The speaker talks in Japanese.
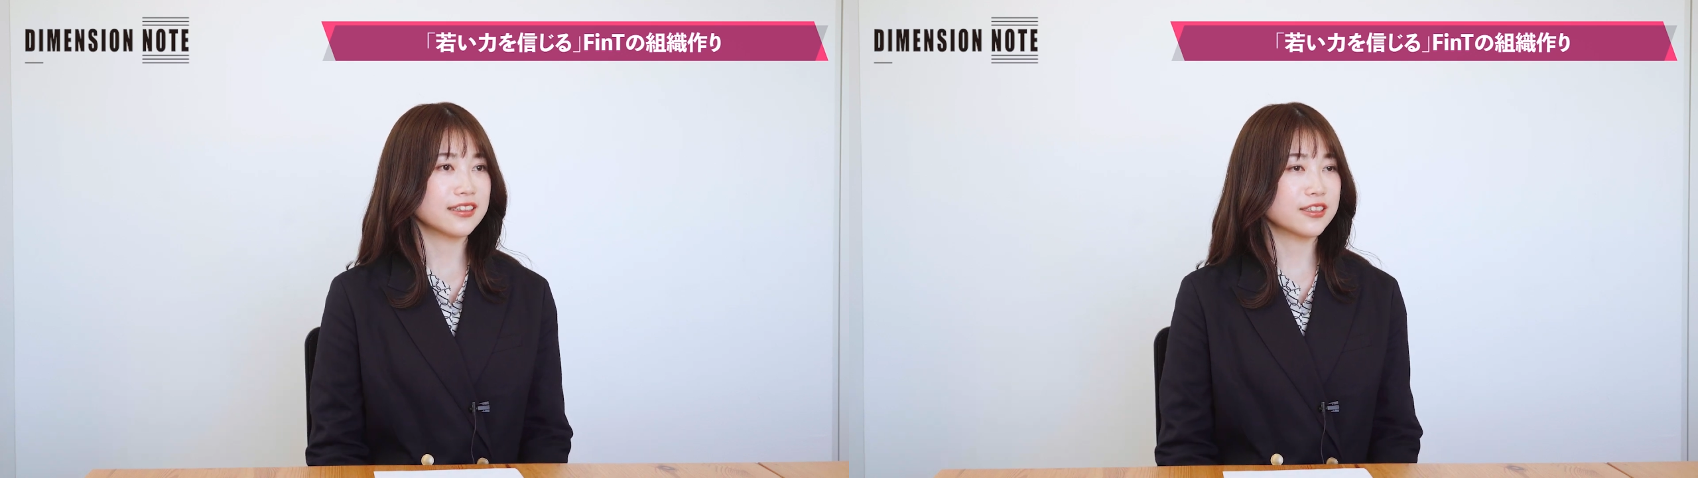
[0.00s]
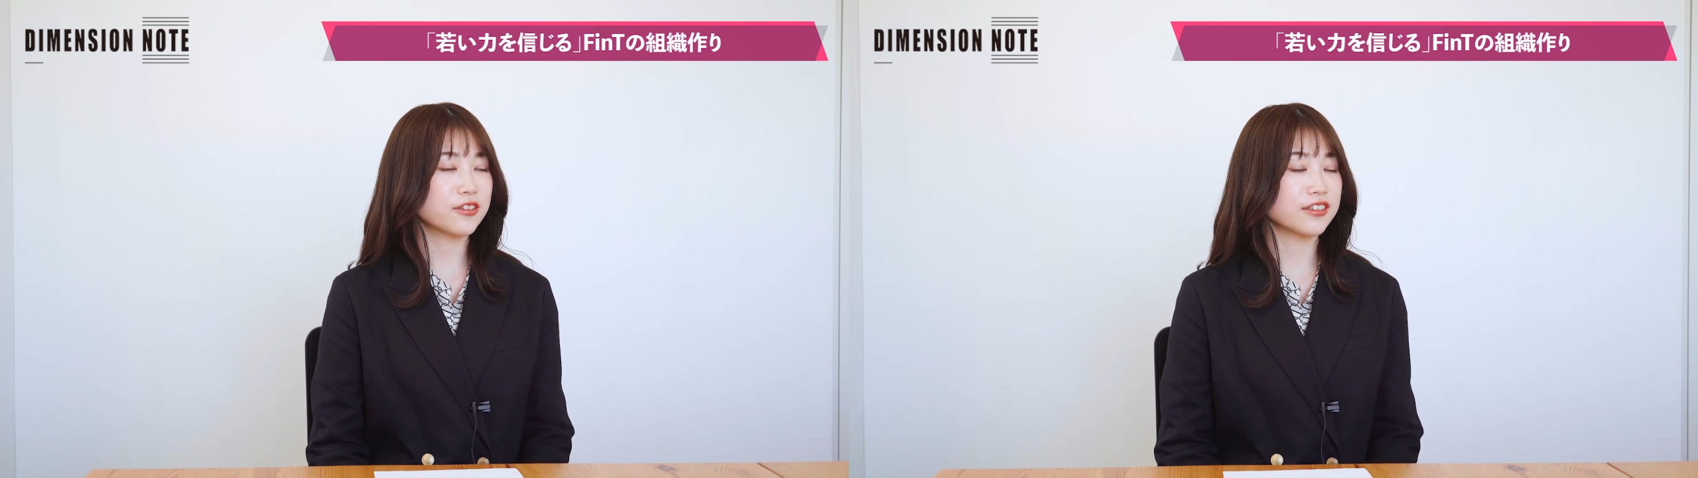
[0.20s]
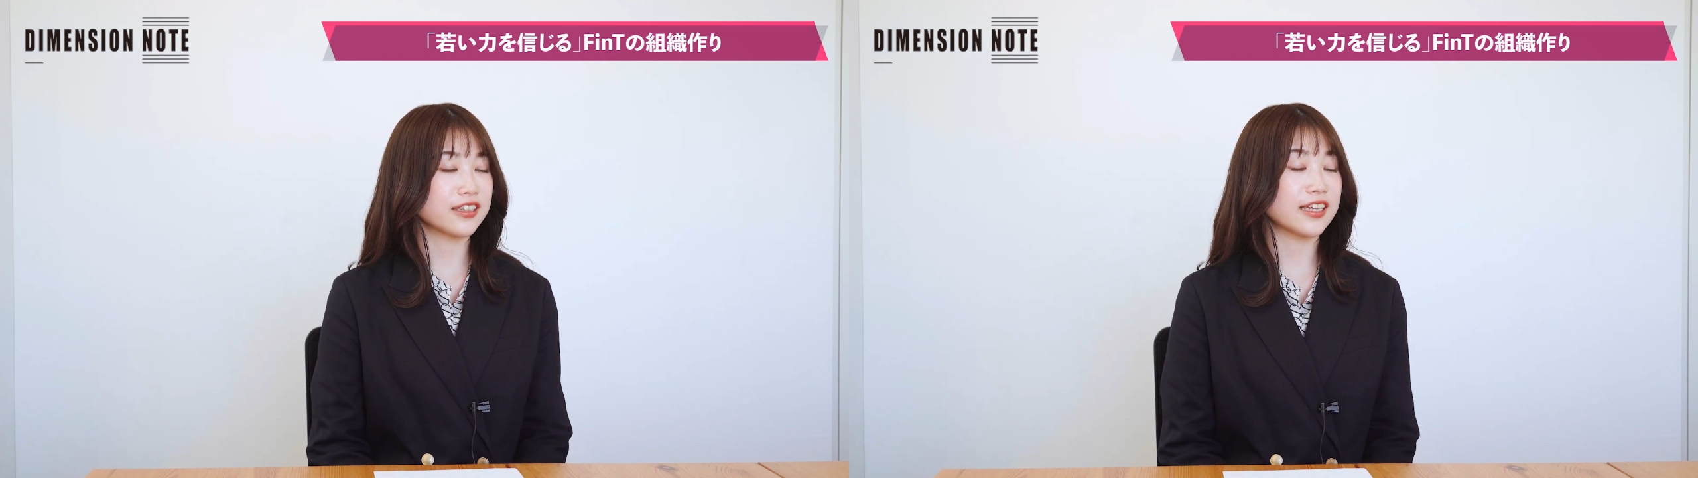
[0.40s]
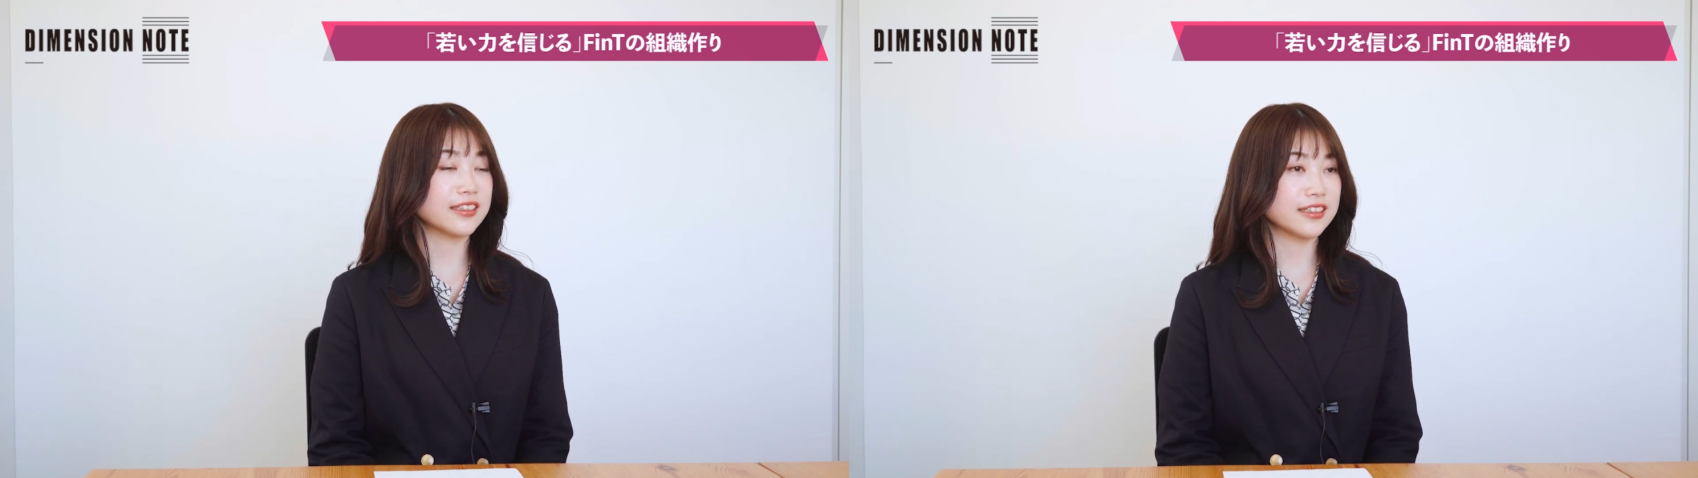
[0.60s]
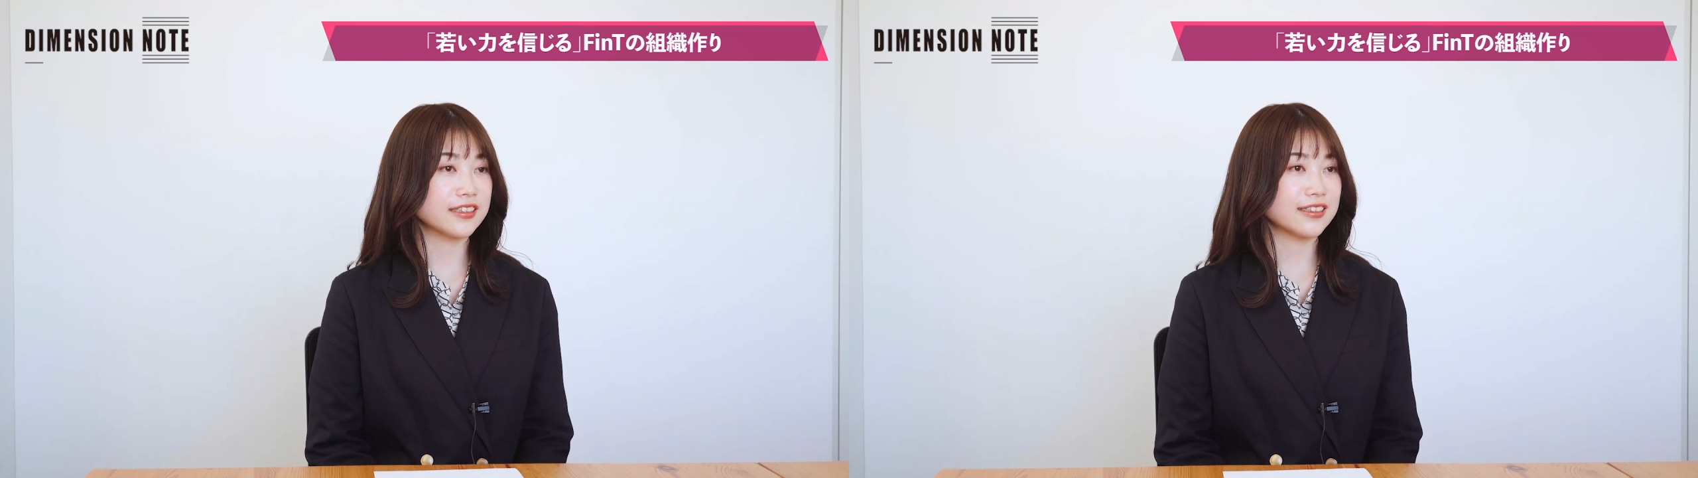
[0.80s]
すごく大
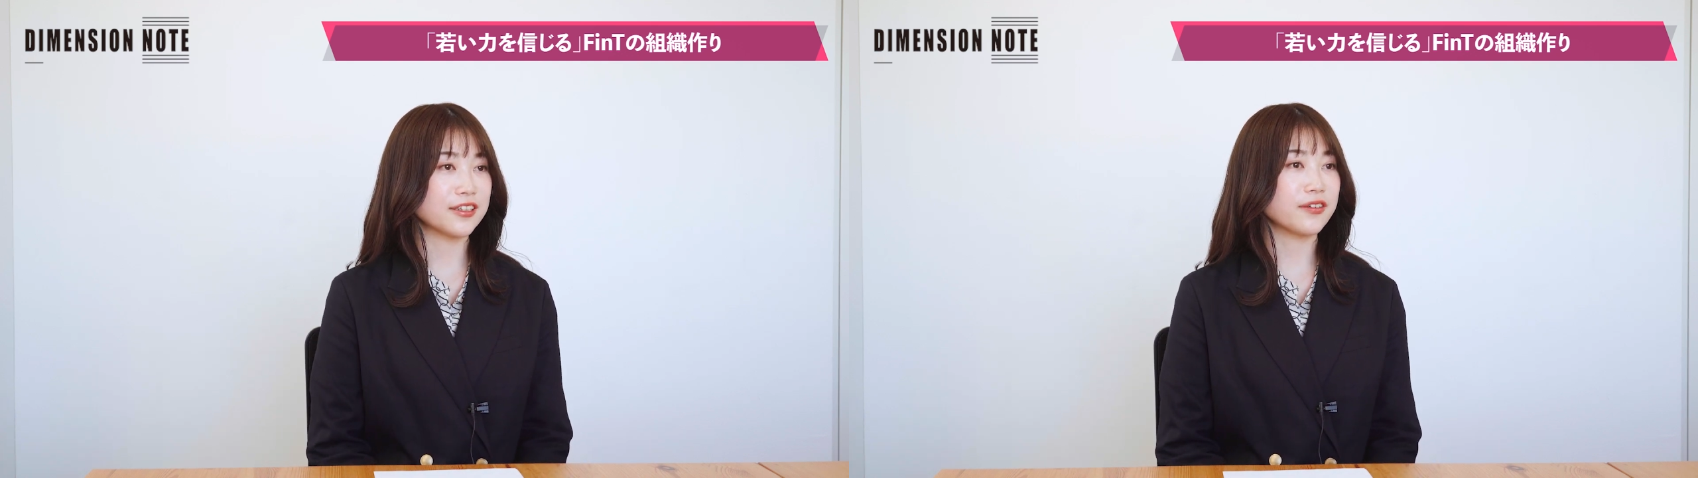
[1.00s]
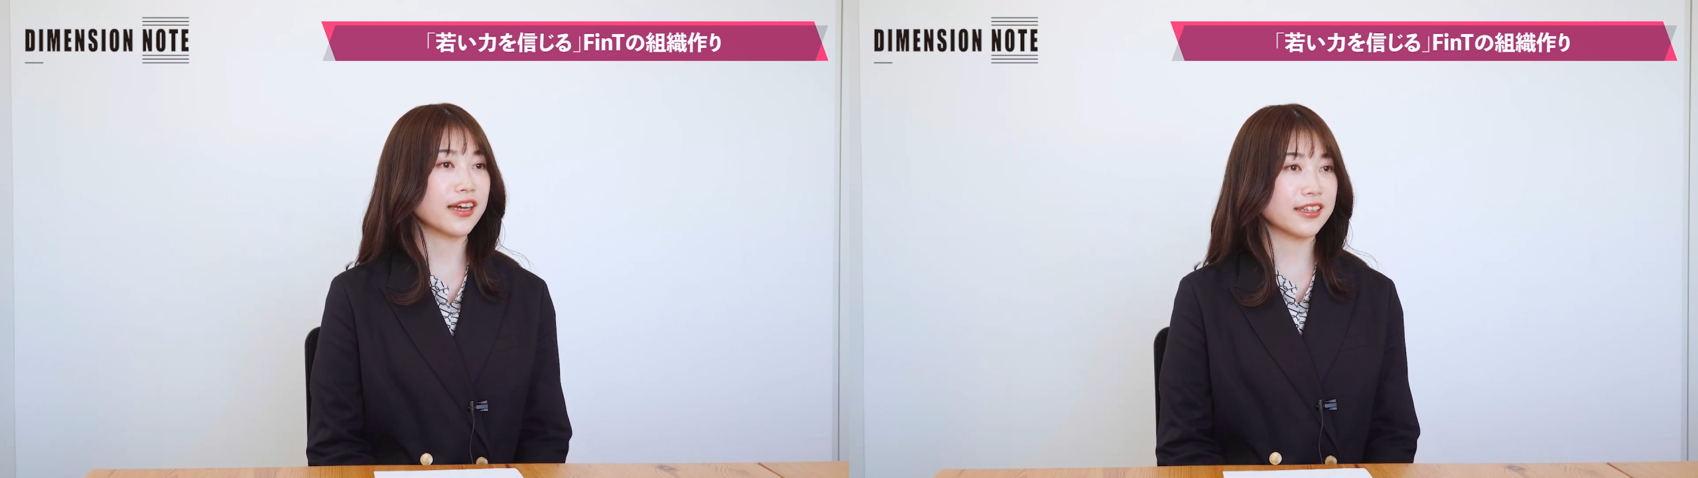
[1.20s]
事っていうわ